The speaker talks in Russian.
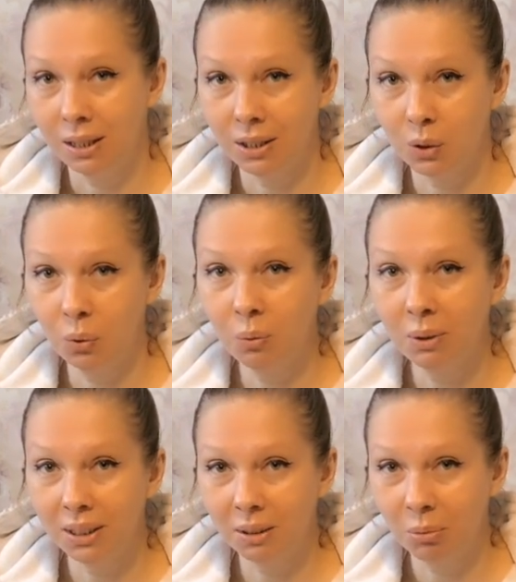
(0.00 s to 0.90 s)
из
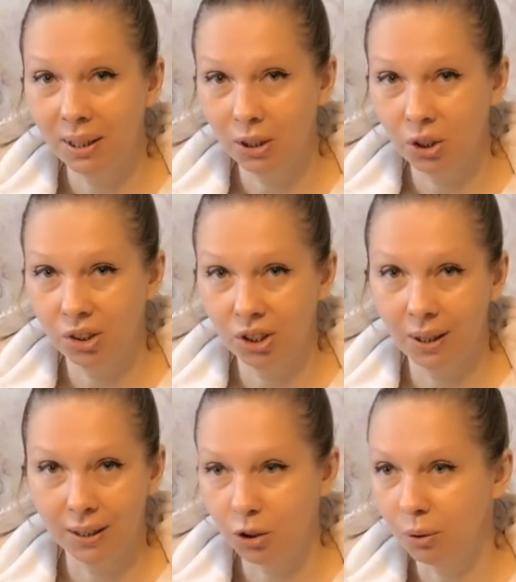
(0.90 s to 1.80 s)
дома, где мы раньше
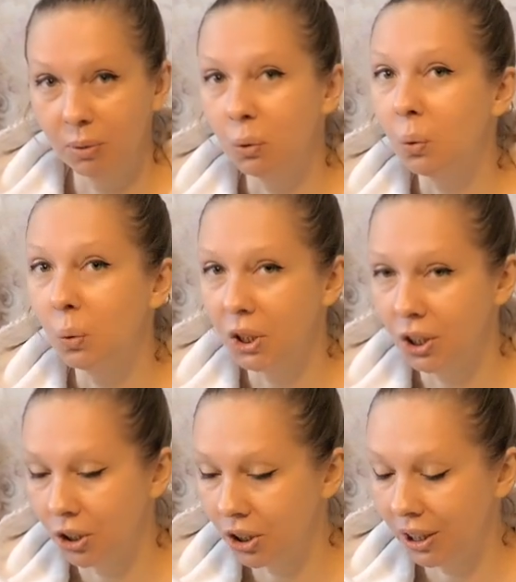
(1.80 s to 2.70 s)
жили, о чем я
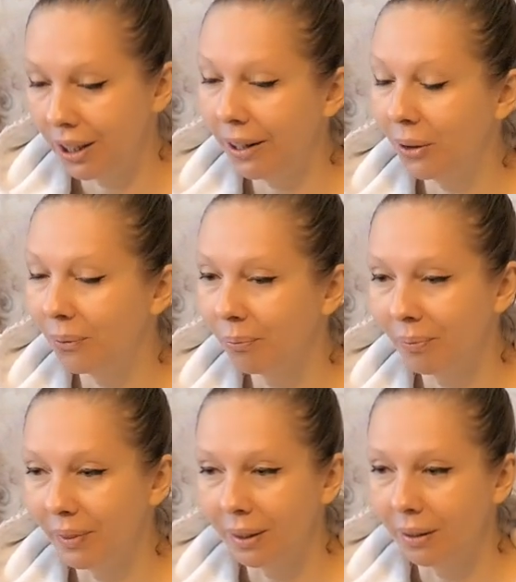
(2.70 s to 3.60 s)
очень жалею.
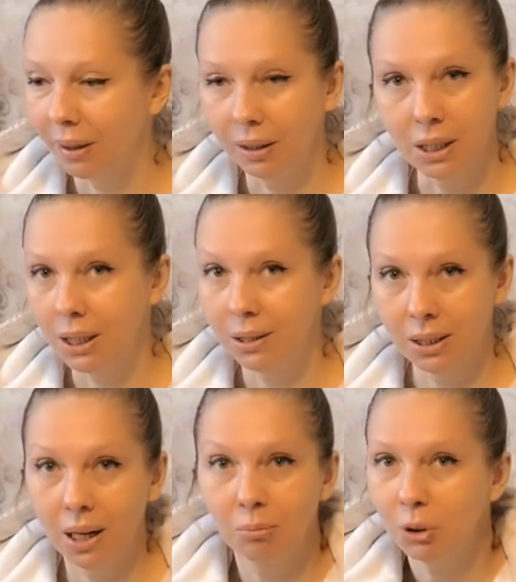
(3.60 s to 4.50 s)
Это
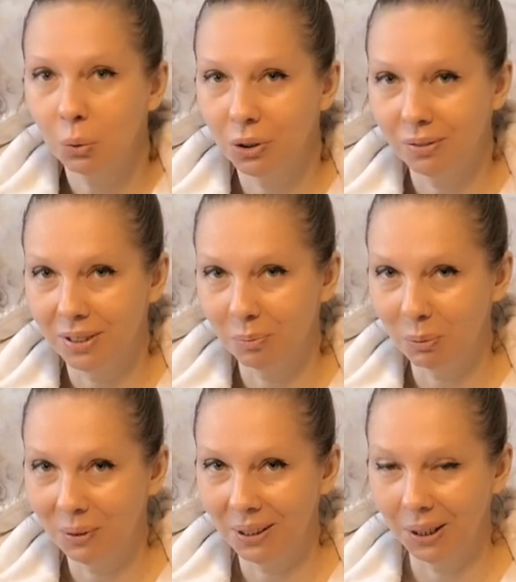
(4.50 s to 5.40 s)
самые лучшие
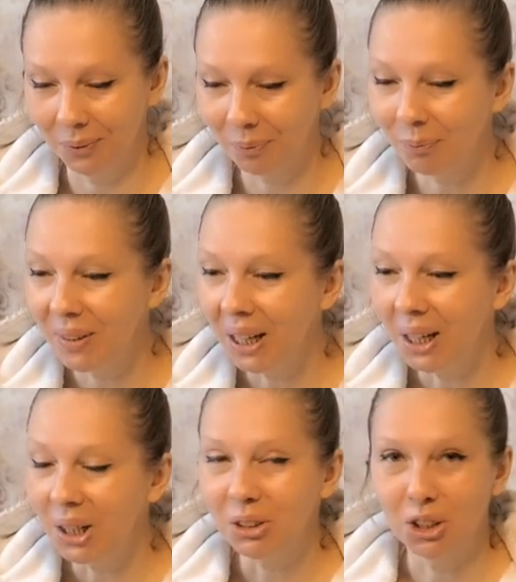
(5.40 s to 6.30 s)
воспоминания.
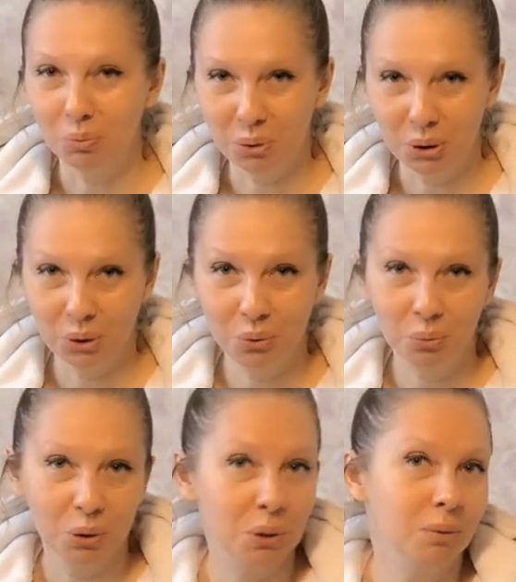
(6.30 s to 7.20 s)
Сейчас будете
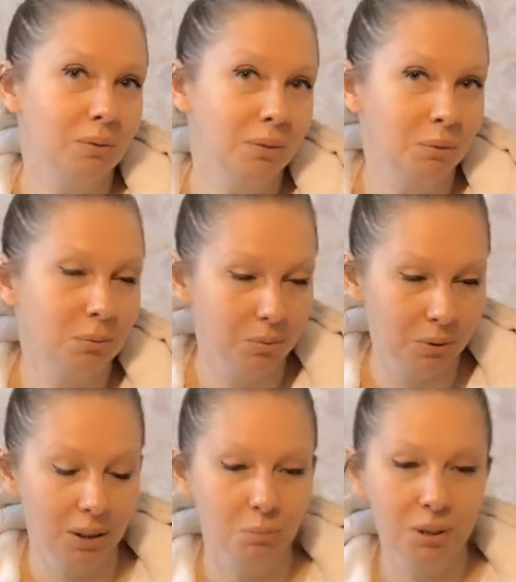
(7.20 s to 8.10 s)
думать,
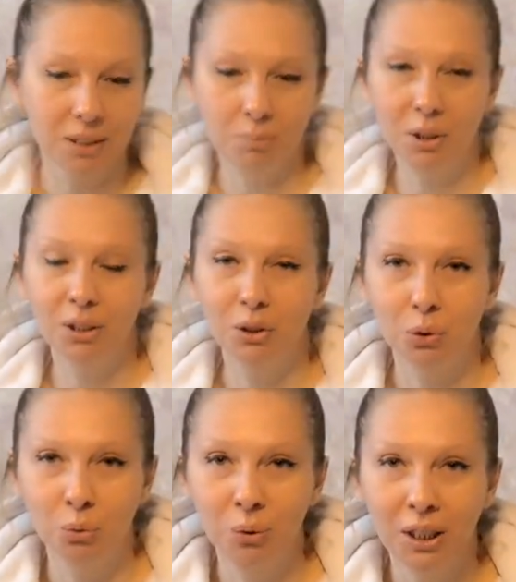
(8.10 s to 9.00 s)
у тебя мысли
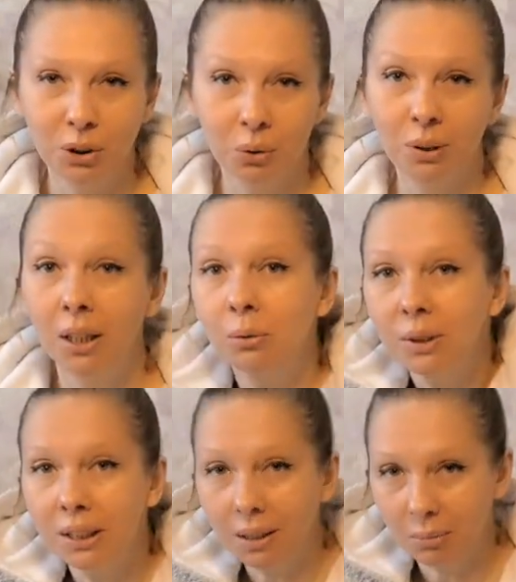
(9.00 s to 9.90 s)
бегают и туда, и сюда. Но
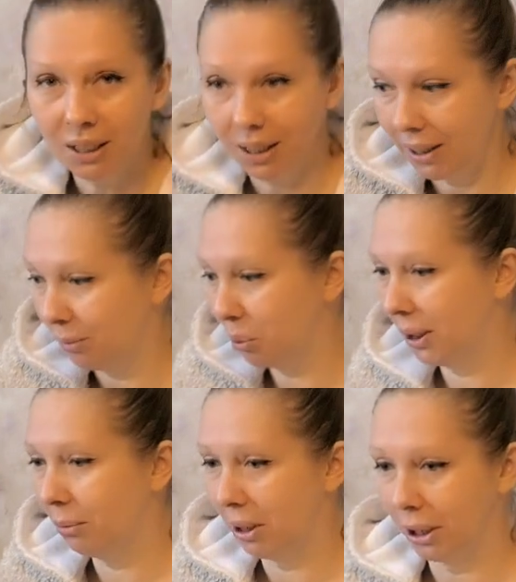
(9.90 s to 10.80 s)
на самом деле это мой
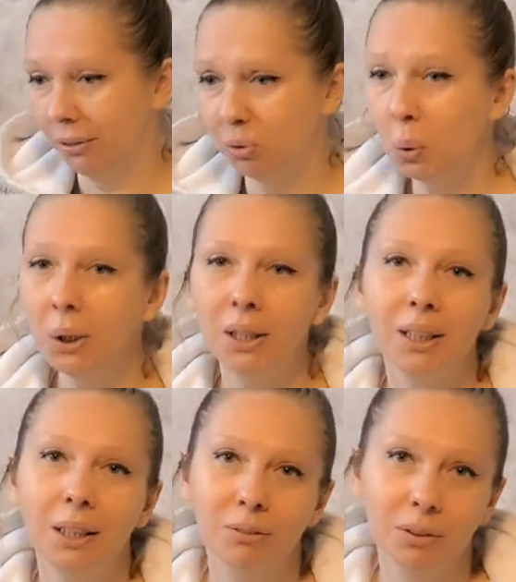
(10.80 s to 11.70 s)
домашний влог, и
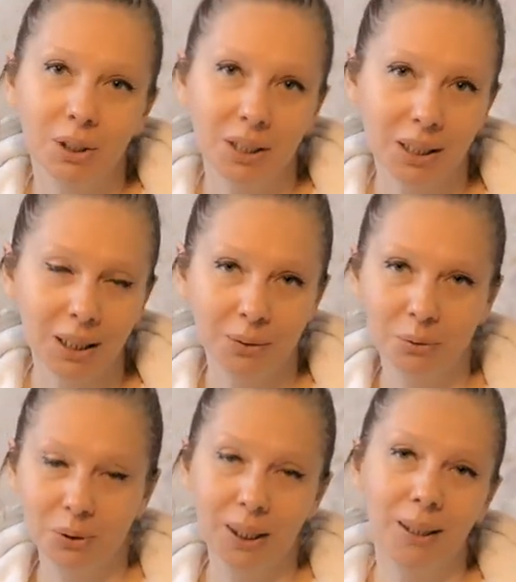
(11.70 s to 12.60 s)
я вот
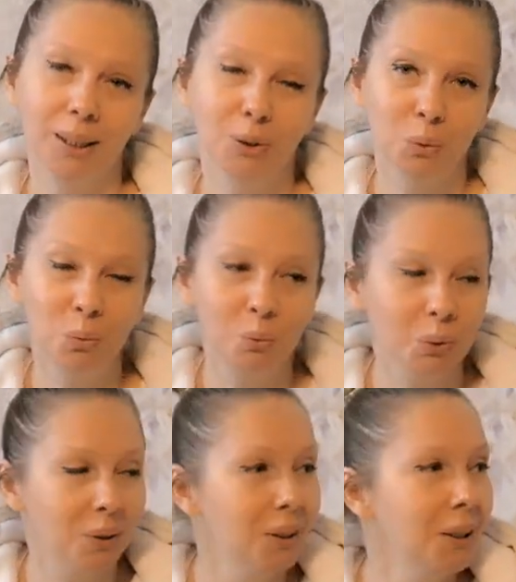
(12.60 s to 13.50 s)
рассказываю так, как
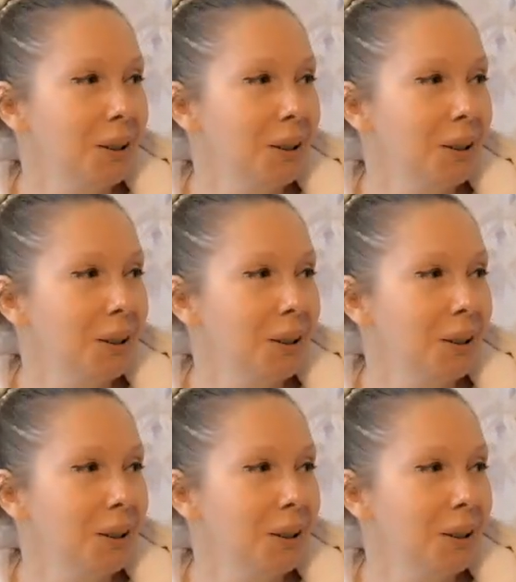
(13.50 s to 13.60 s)
думаю.